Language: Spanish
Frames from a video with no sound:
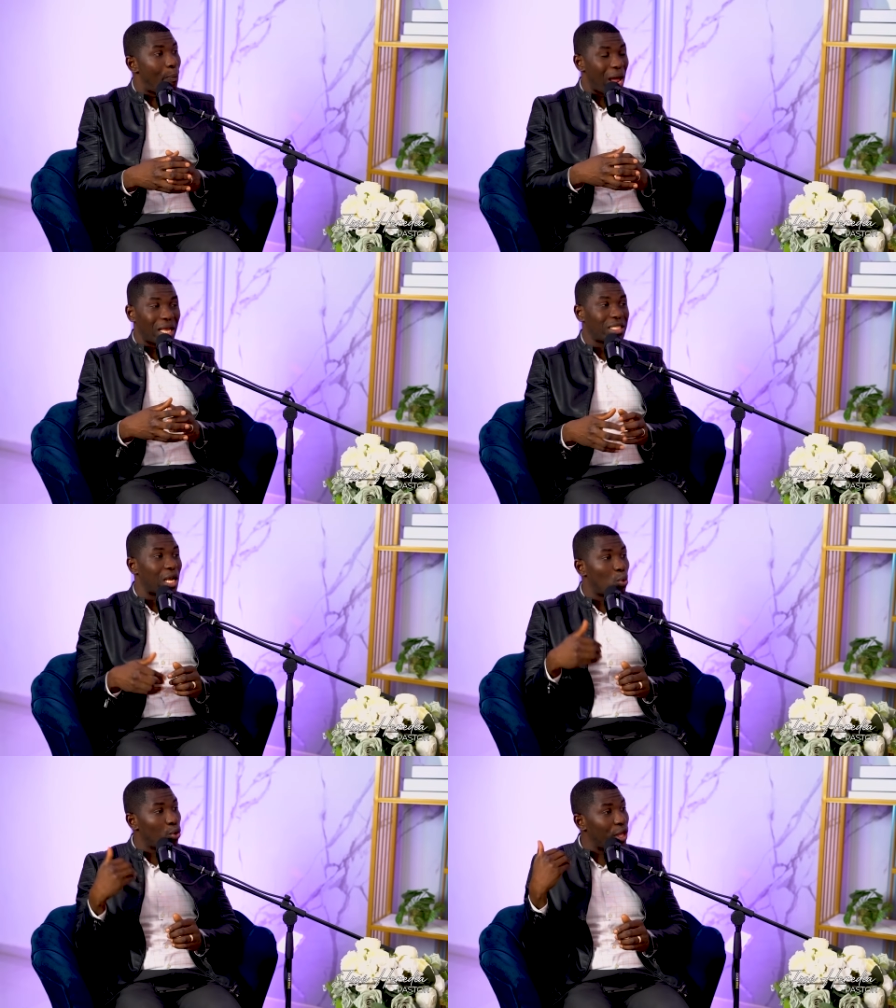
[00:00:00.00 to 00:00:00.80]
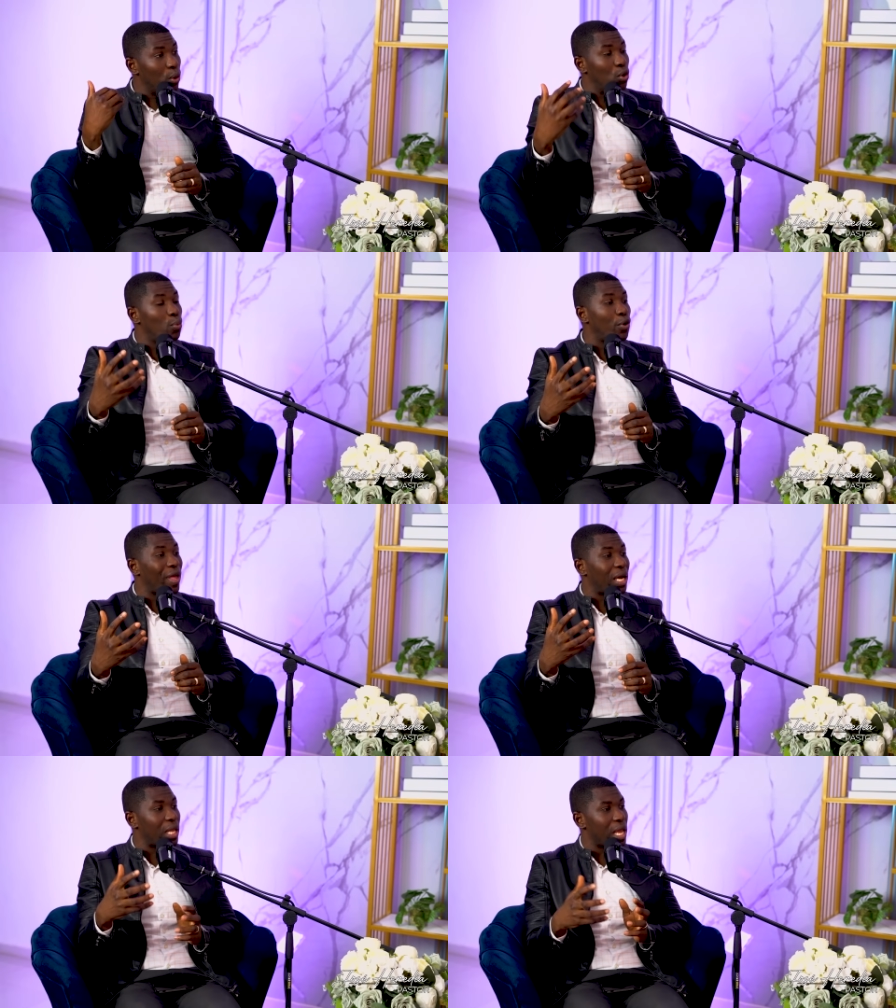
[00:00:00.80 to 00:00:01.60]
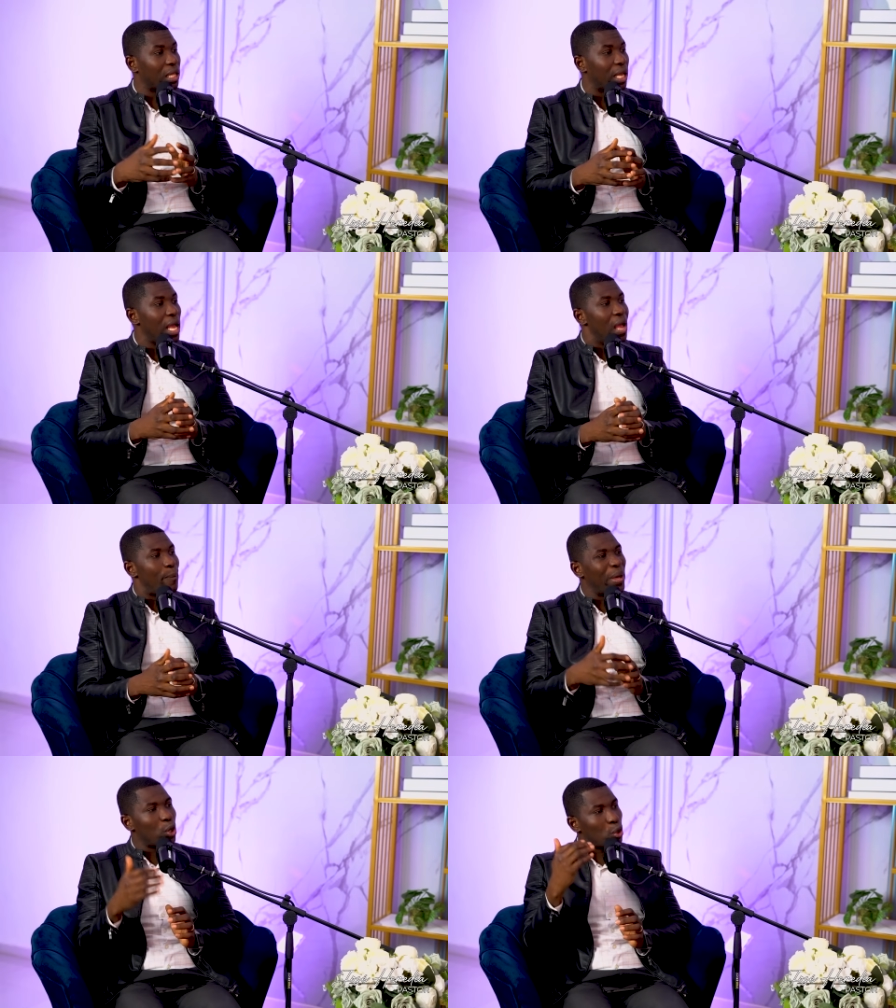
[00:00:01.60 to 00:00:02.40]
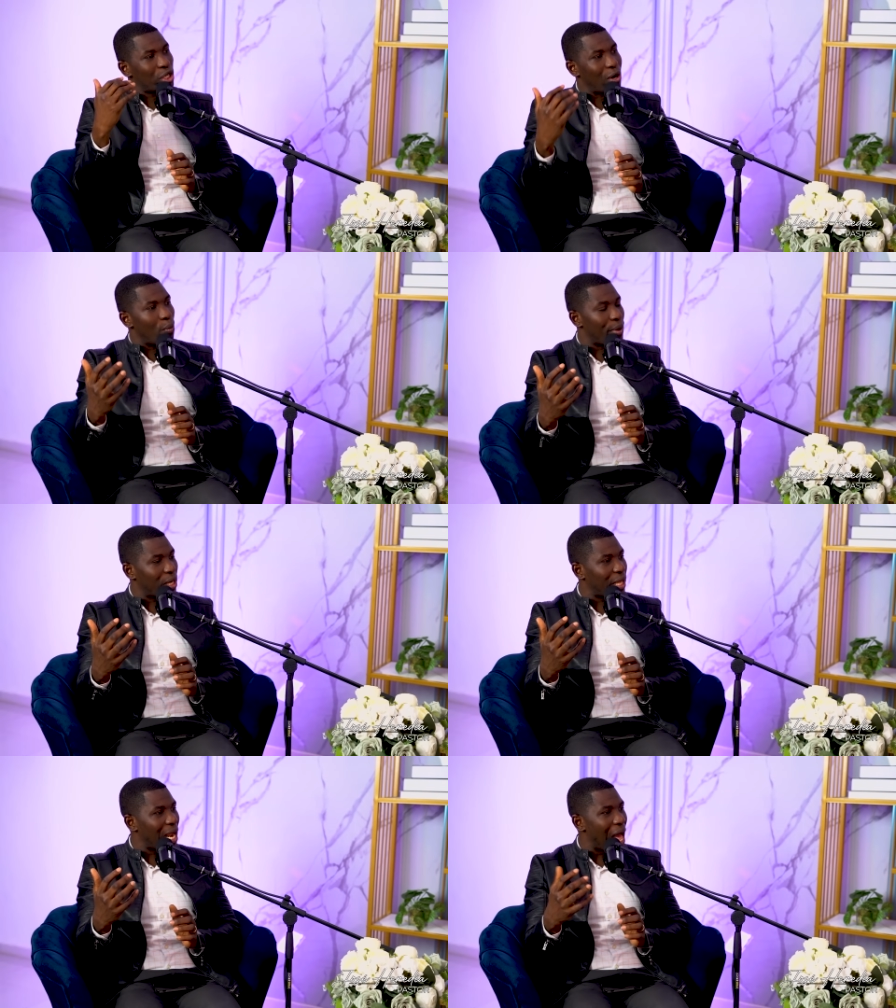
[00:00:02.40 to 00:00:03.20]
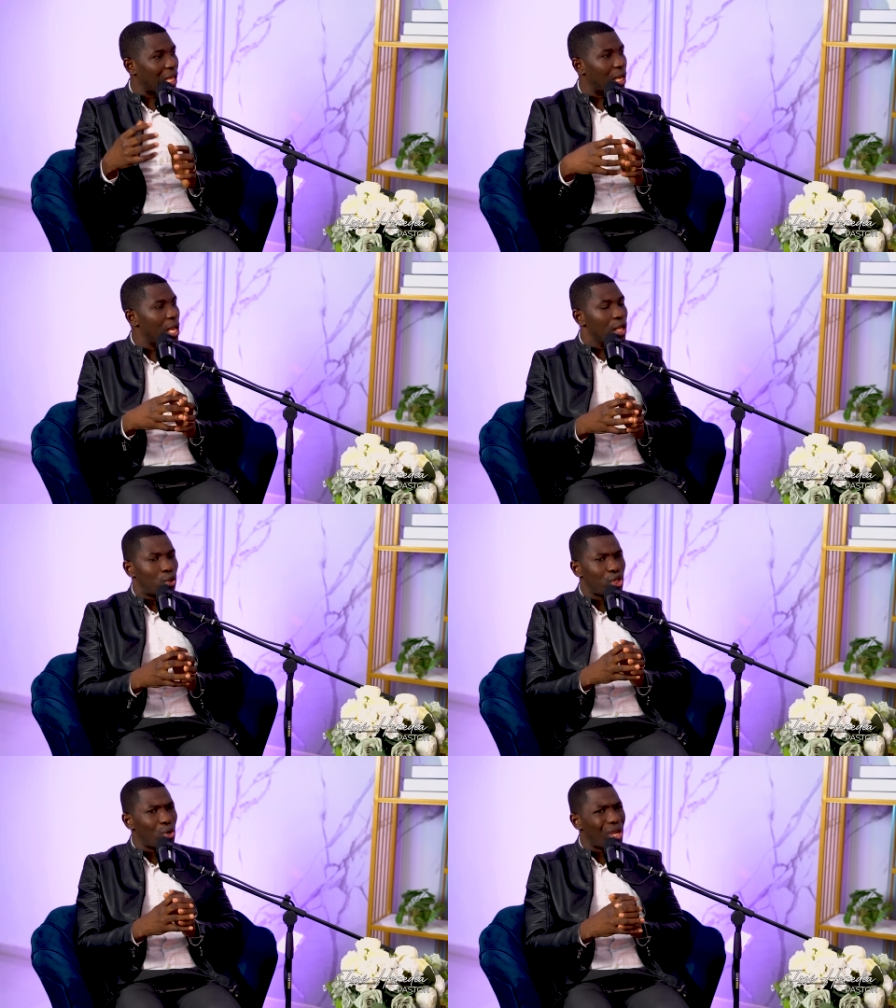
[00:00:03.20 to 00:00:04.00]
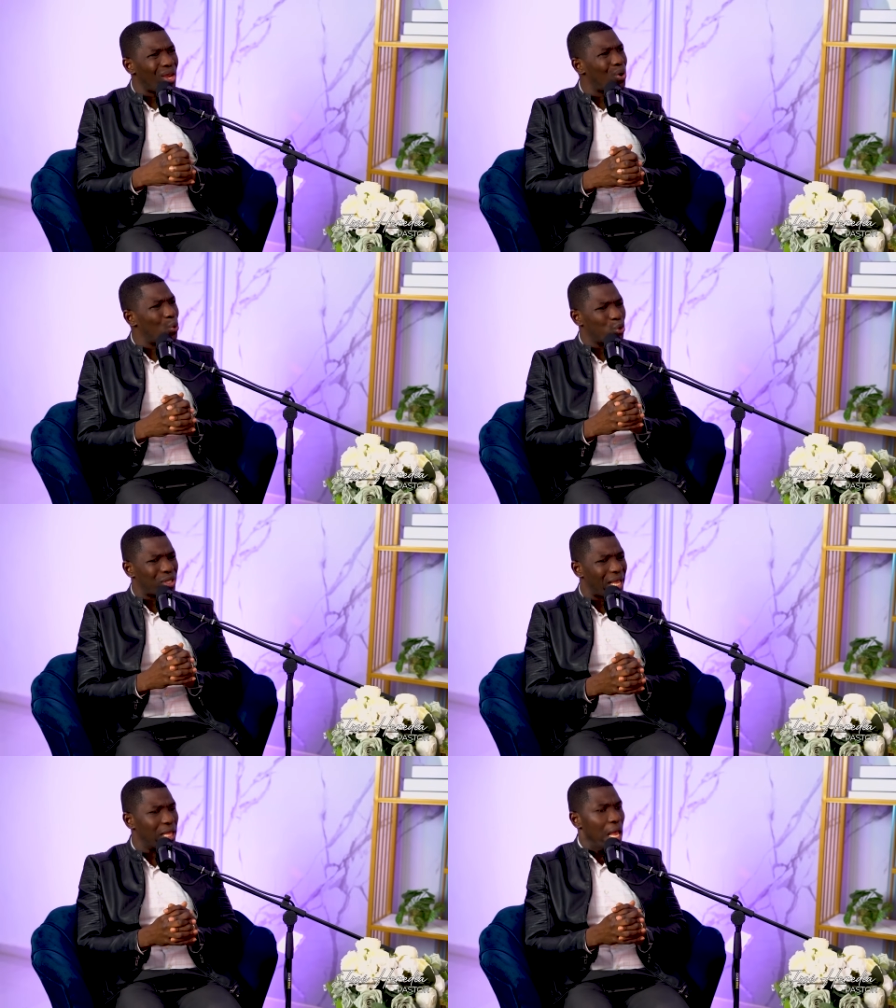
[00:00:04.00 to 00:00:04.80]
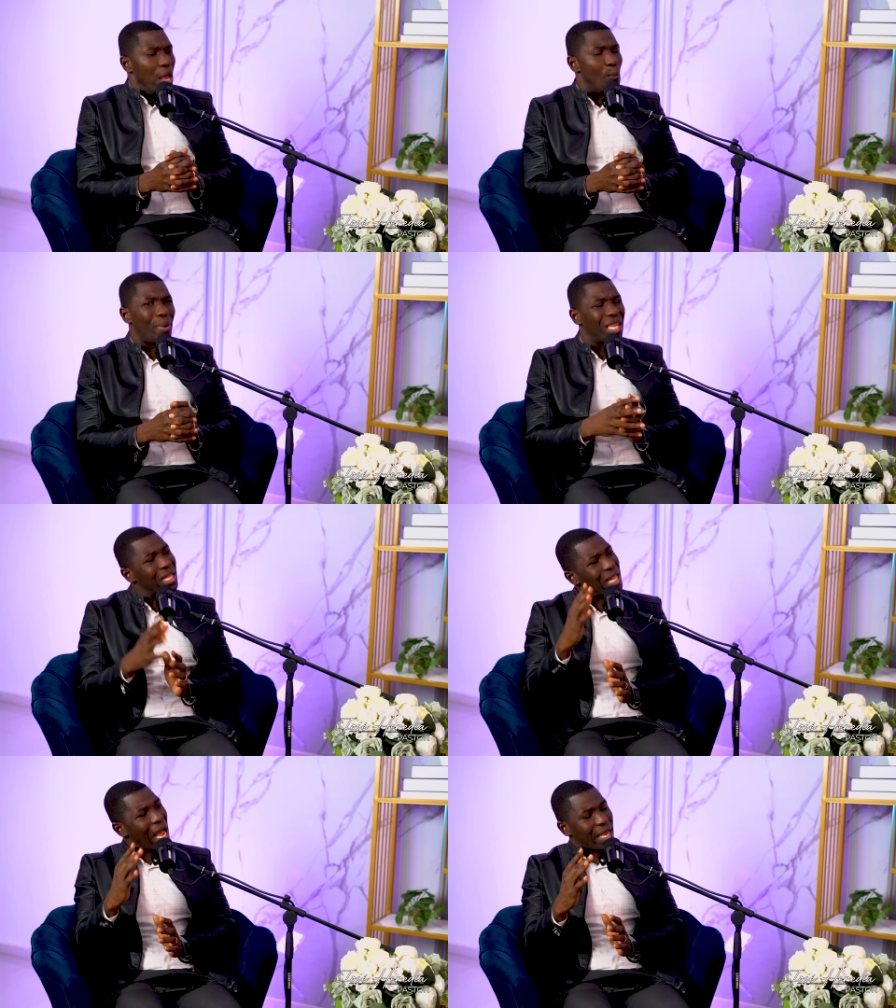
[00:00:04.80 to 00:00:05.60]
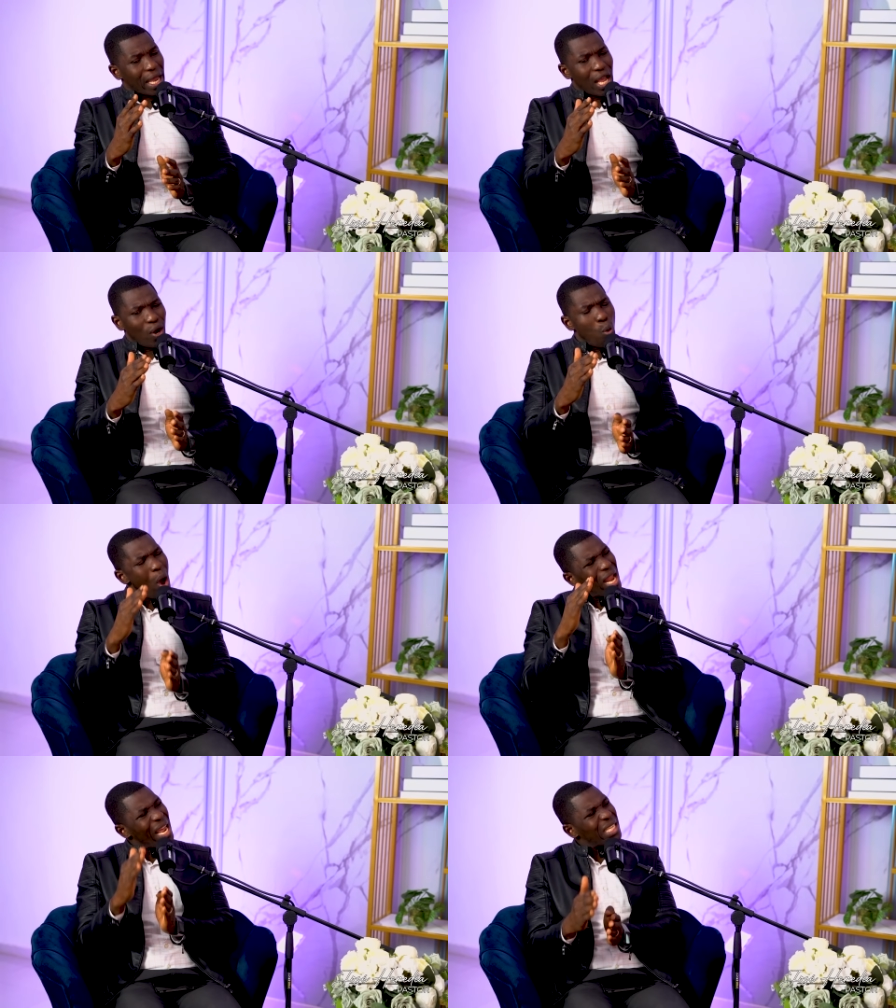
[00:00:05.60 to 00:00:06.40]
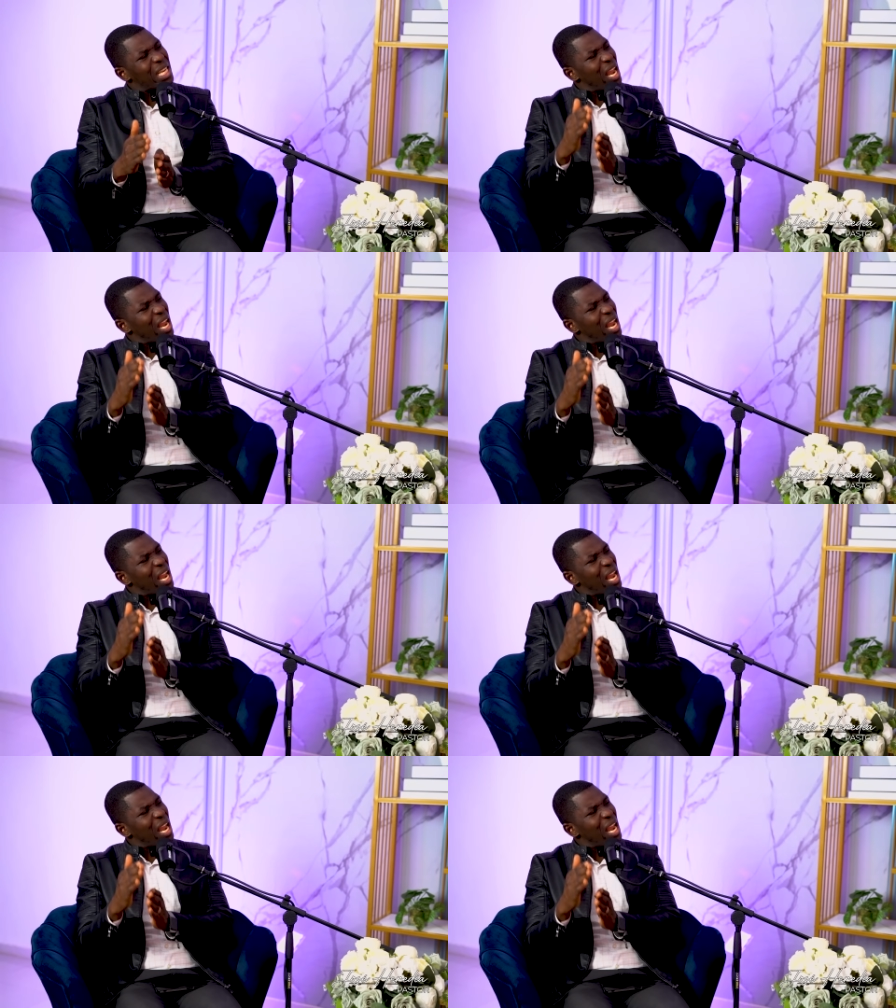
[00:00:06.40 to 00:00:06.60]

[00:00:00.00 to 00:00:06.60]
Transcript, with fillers: para sacudir un grupo de creyentes, pero no se convierte nadie. Entonces, yo quiero que usted me detalle cuál es